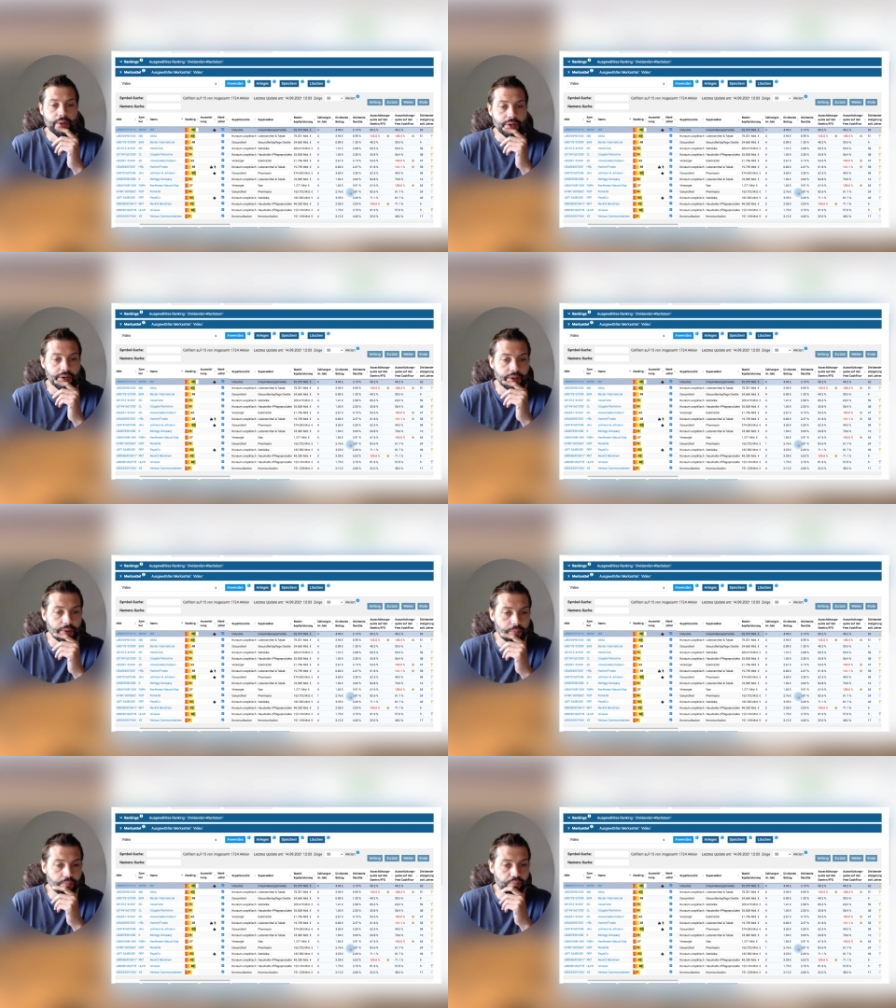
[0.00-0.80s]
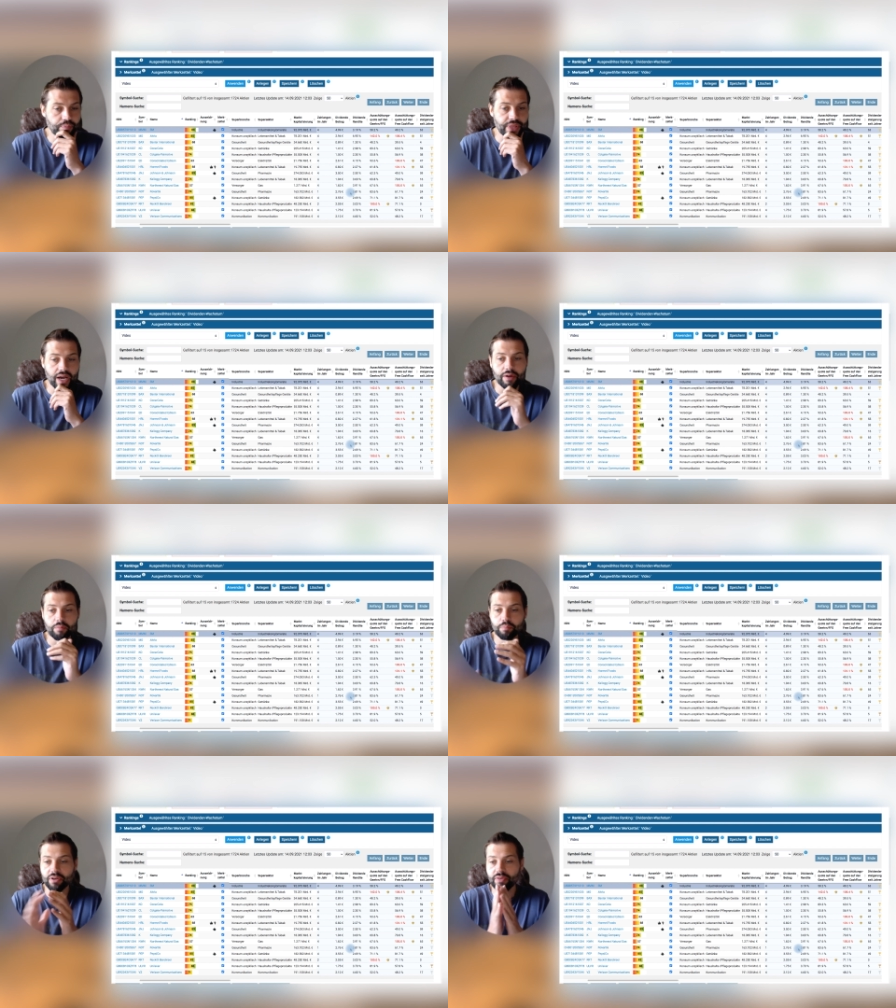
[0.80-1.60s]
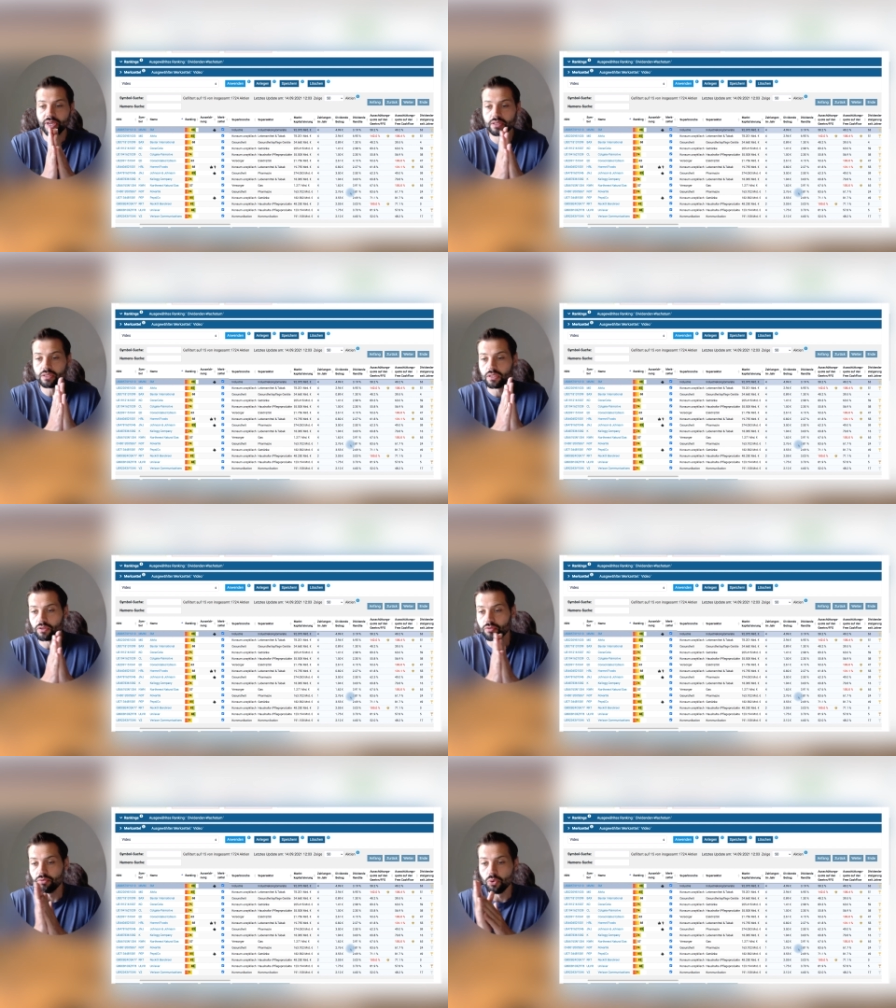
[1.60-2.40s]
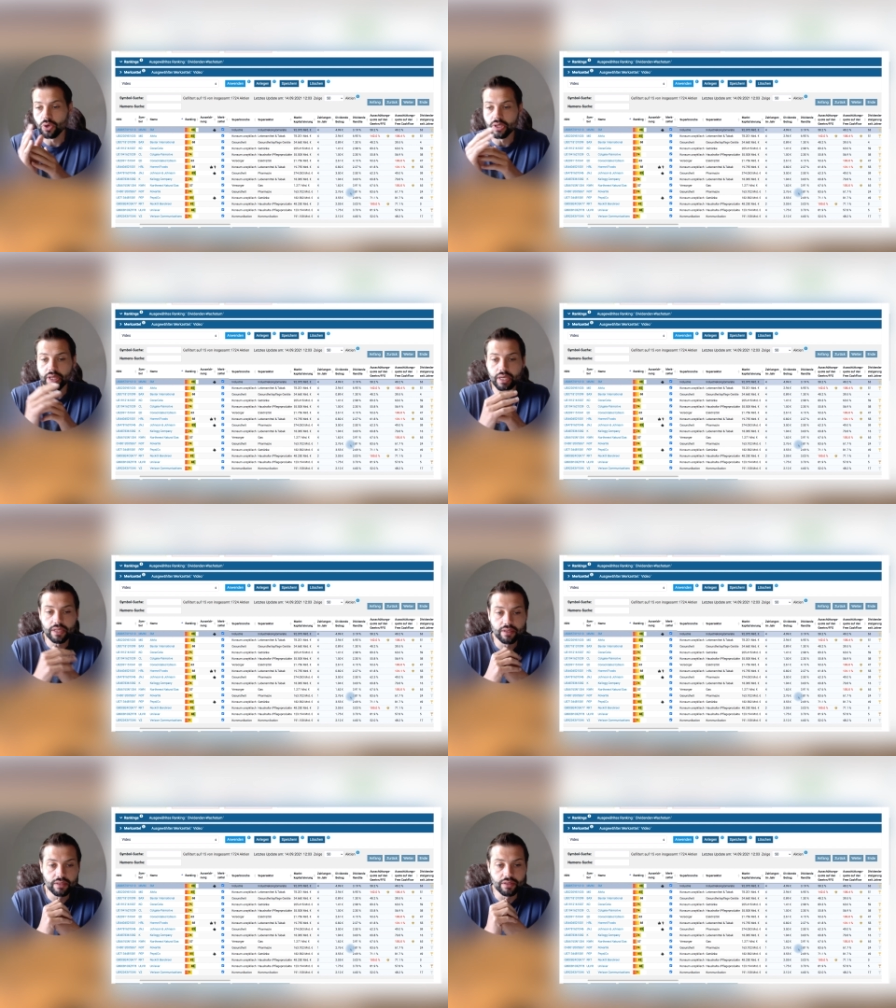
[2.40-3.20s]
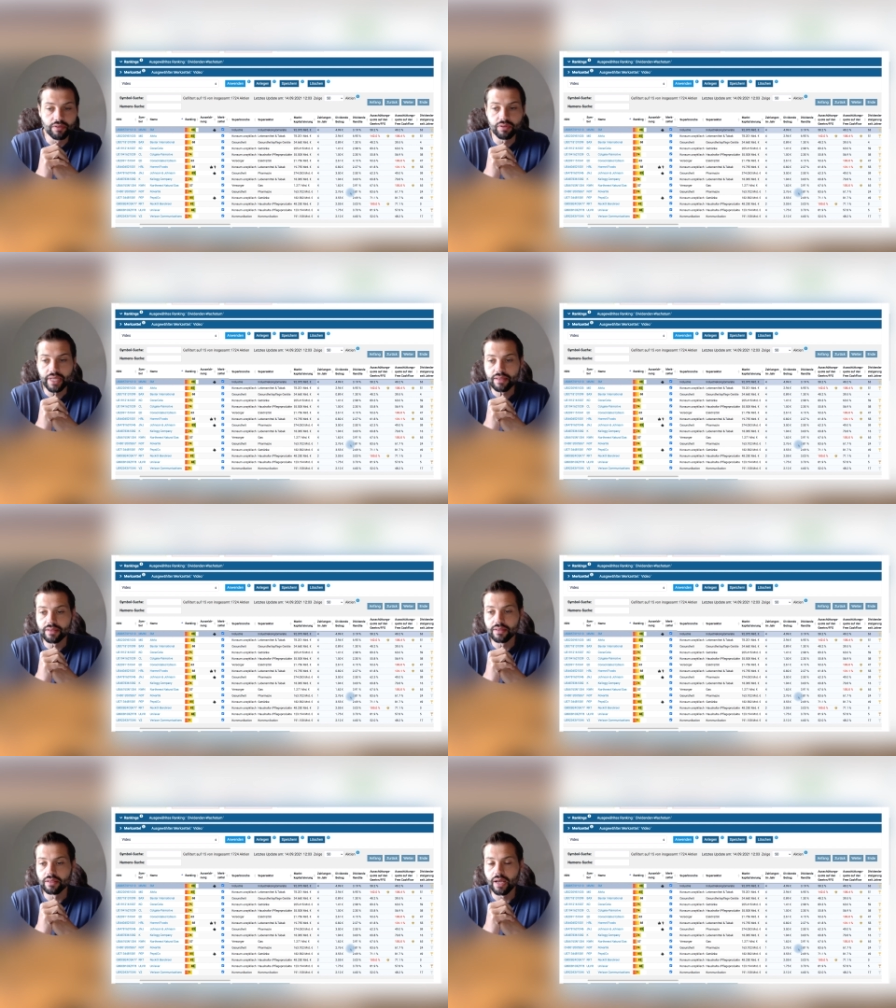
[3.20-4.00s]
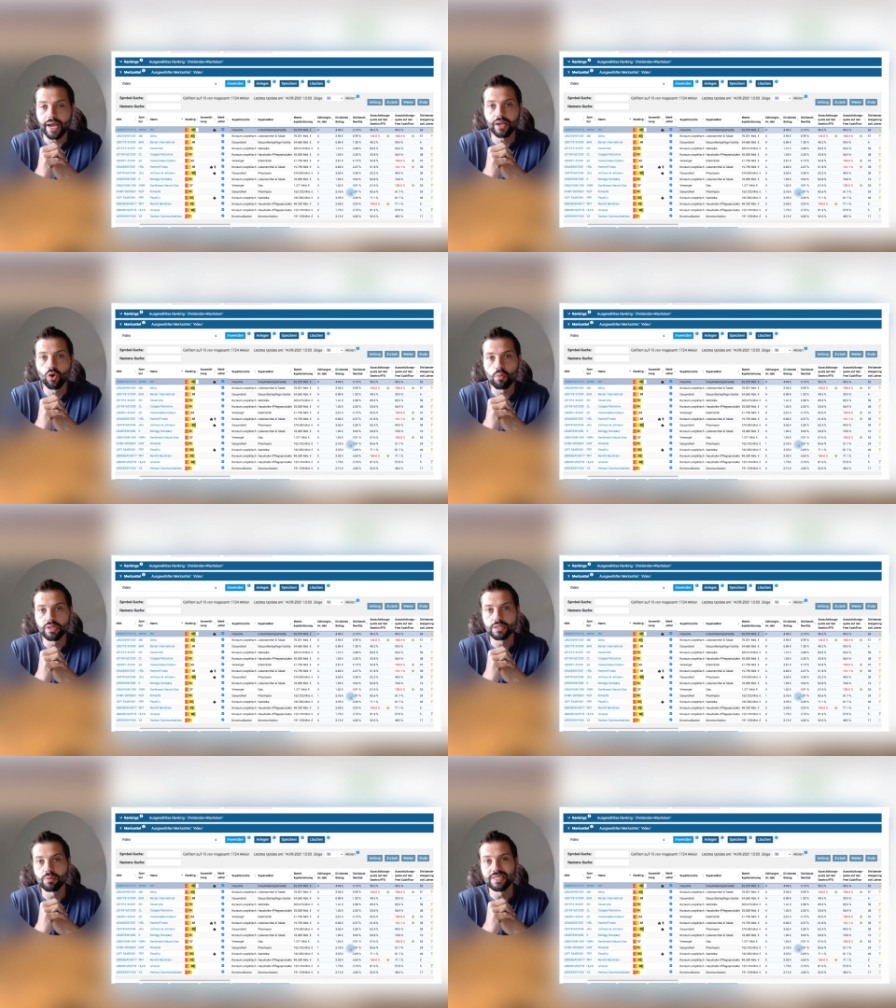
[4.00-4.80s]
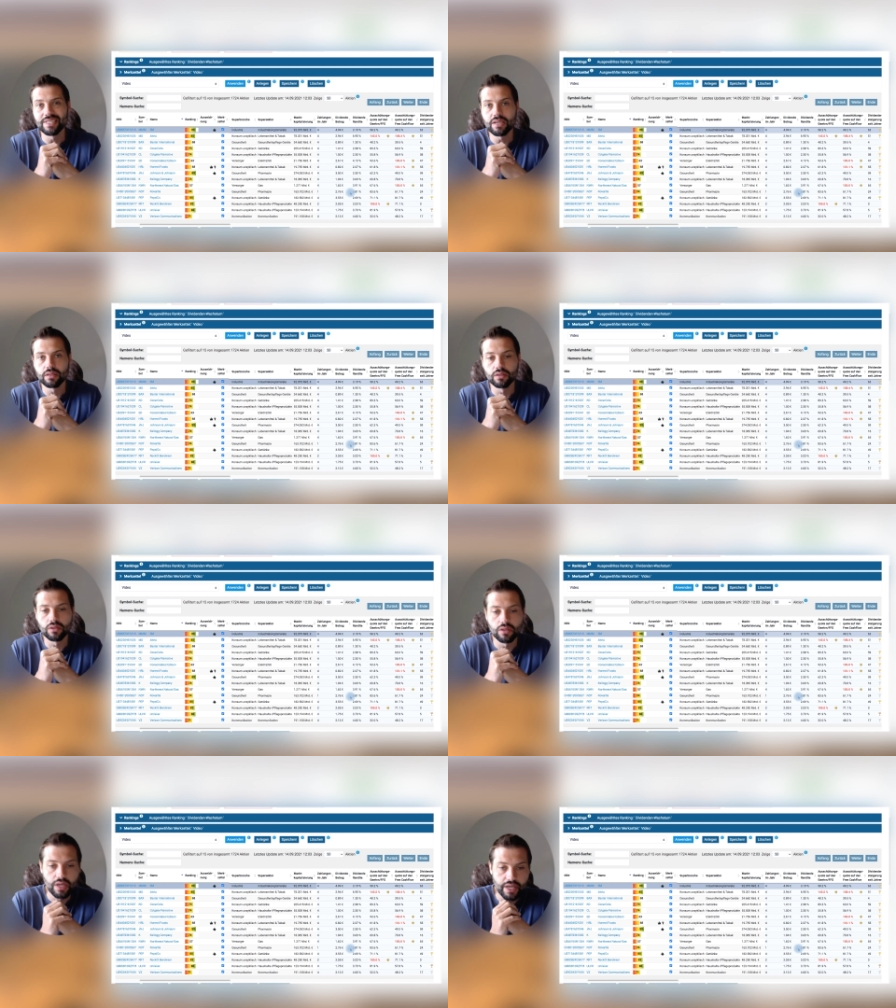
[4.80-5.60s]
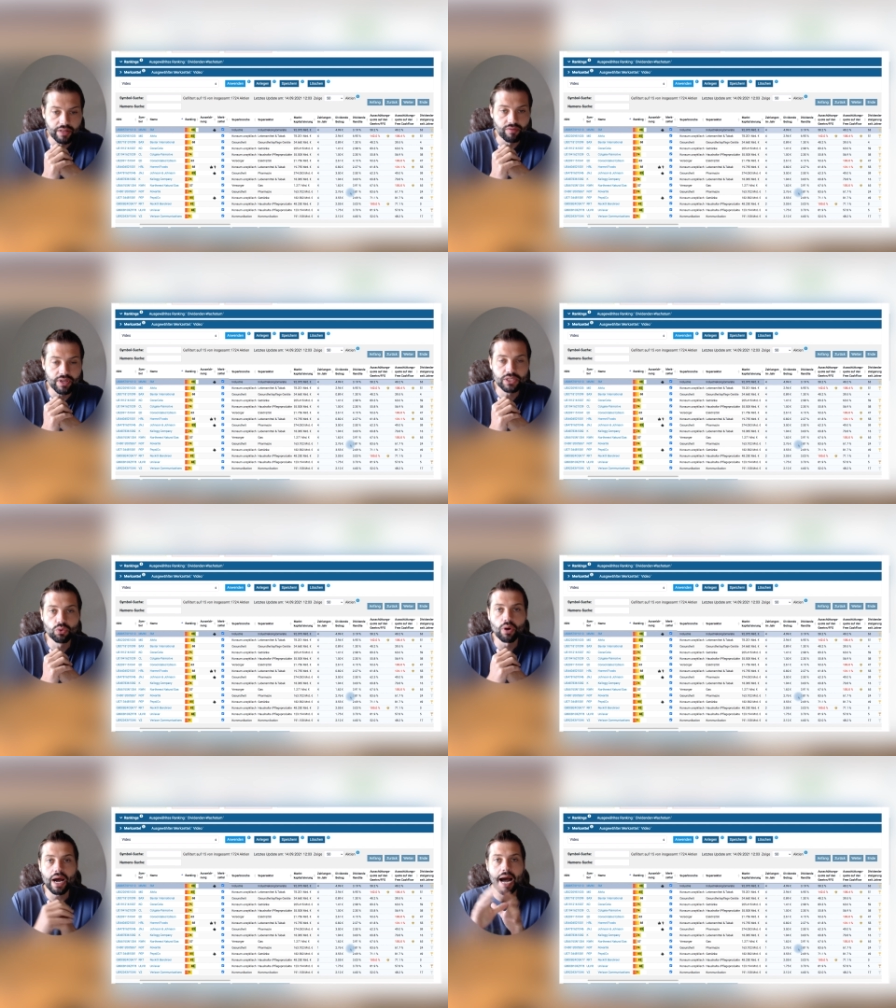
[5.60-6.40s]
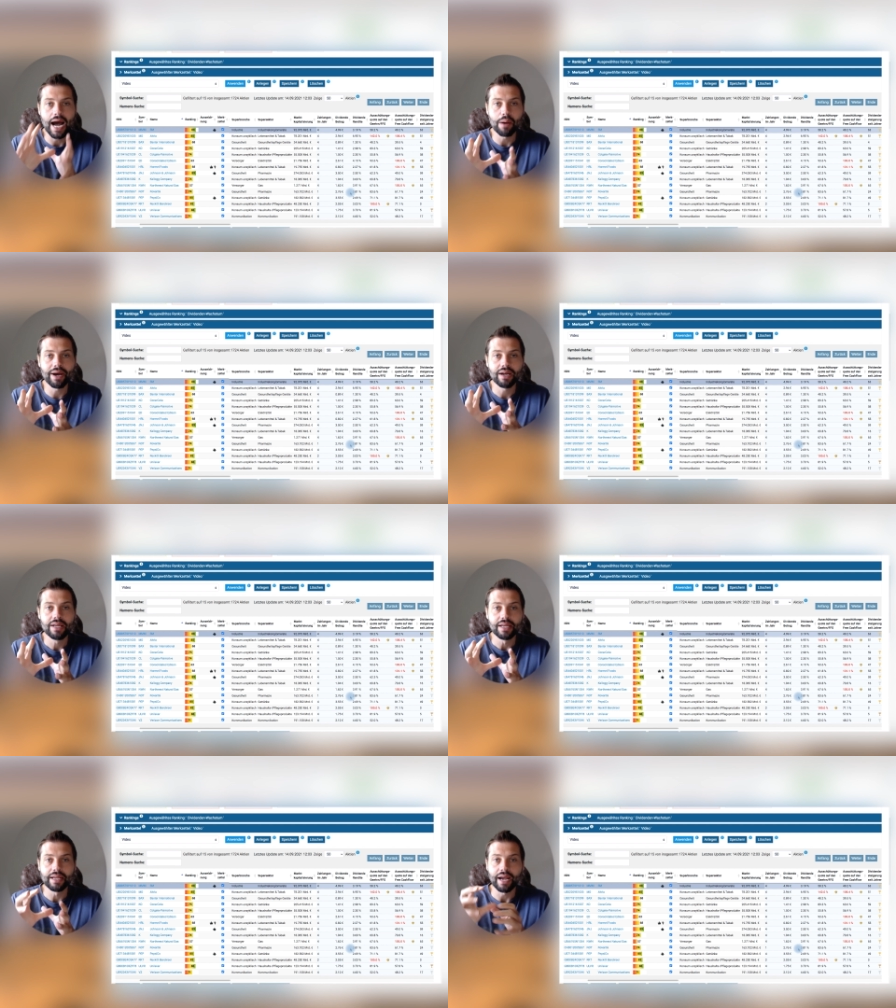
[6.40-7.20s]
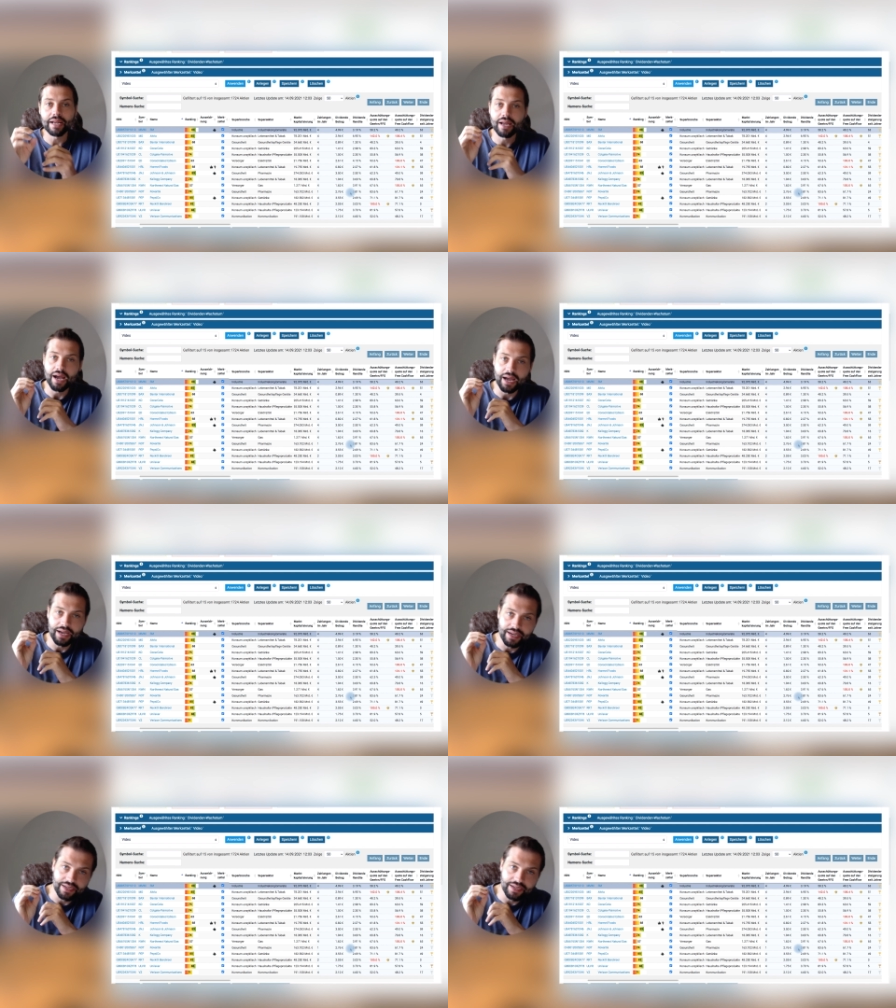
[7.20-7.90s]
Ähm, ja, perfekt für den dividendeneinkommensbasierten Investor, aber keine,